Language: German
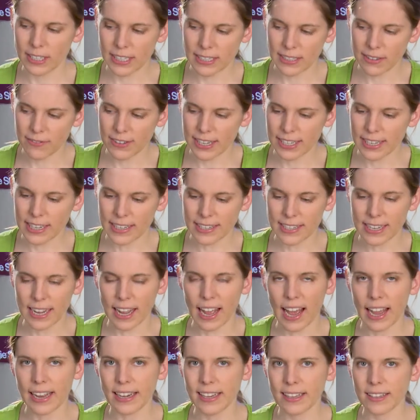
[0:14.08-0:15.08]
diese wird jetzt
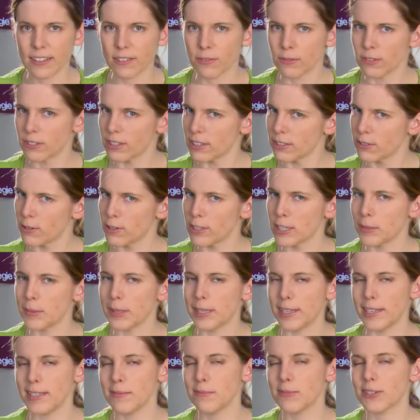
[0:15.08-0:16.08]
gereinigt und das sollte
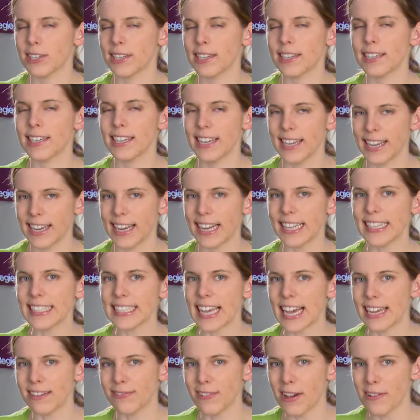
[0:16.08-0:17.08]
mit diesem Trick ganz
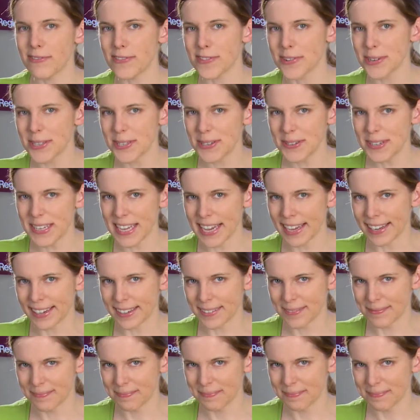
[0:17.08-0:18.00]
einfach funktionieren.